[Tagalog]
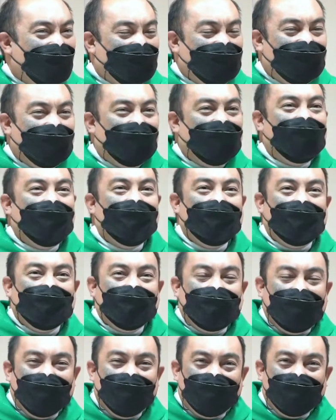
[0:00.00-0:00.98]
Anya,
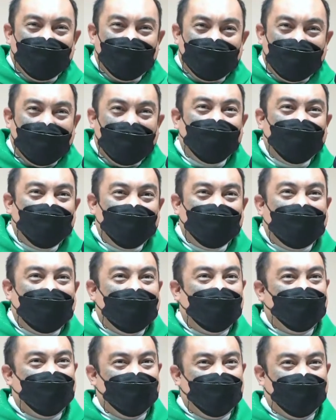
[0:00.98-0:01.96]
dapat baluta
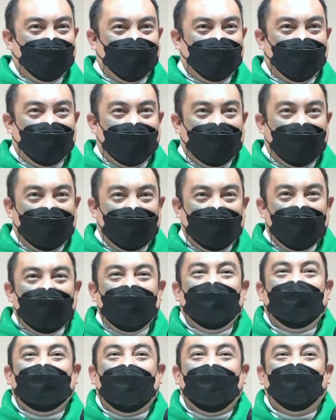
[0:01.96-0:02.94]
mo.
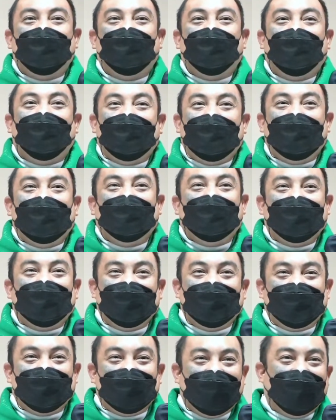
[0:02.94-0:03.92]
Ita mo kayang
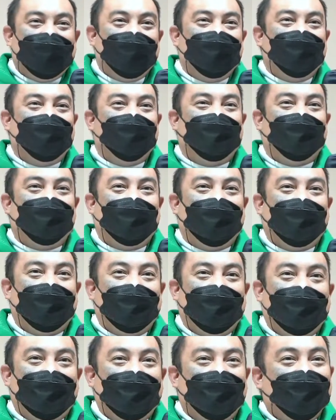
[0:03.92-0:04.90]
kristyano.
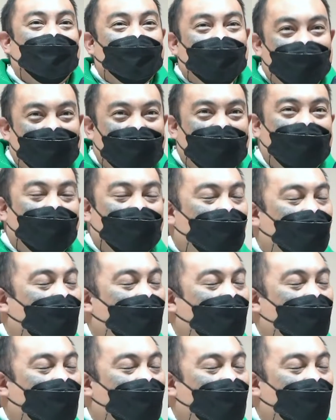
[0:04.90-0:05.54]
Do we know